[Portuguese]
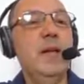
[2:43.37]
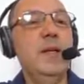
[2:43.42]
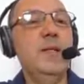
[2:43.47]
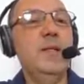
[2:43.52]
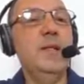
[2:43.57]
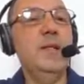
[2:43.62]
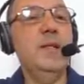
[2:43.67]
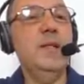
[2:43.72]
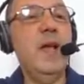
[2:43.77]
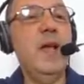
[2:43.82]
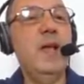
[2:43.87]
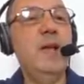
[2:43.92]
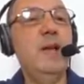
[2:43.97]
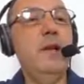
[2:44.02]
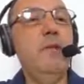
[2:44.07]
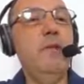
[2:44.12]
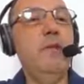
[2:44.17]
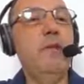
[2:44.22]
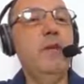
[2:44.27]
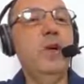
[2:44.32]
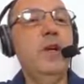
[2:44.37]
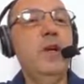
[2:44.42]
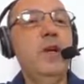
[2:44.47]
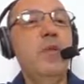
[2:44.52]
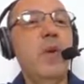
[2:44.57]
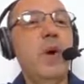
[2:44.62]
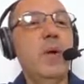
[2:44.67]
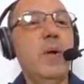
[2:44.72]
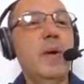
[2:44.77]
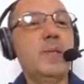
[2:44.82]
Se n for
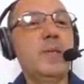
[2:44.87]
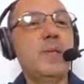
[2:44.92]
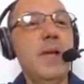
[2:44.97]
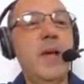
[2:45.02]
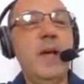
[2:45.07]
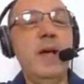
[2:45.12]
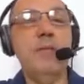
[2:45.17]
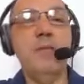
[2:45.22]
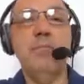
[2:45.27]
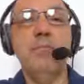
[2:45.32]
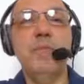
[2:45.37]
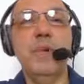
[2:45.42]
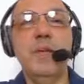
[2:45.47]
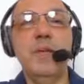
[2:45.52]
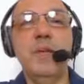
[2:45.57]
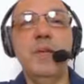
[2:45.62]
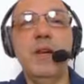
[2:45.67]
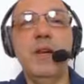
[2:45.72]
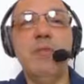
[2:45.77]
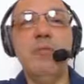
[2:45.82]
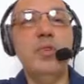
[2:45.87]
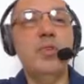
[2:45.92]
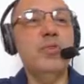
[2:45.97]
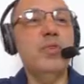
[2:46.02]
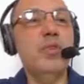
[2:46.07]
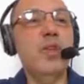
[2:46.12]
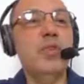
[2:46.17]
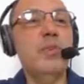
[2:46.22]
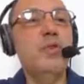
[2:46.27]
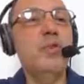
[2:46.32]
igual a zero, é sinal que eu
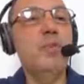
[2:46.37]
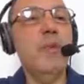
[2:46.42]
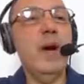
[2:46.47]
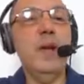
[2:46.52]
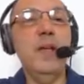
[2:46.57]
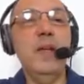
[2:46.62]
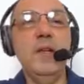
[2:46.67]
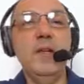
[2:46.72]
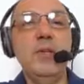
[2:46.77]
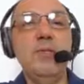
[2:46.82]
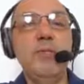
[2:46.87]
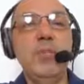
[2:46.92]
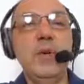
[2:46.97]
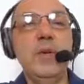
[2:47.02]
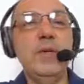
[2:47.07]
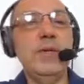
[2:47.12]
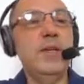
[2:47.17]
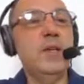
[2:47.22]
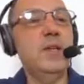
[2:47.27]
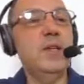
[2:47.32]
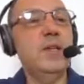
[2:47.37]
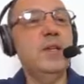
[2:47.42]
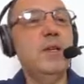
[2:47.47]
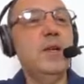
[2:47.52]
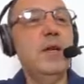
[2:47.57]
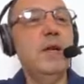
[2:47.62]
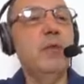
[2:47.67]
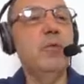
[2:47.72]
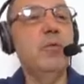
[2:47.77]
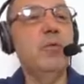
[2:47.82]
não tenho nenhuma rede presente
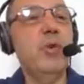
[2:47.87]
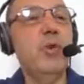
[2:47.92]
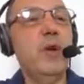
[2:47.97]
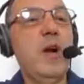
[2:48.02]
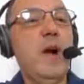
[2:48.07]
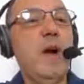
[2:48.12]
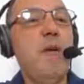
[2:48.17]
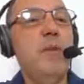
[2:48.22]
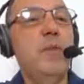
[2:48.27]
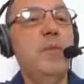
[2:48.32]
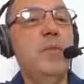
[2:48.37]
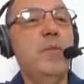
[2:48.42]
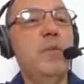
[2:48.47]
no local.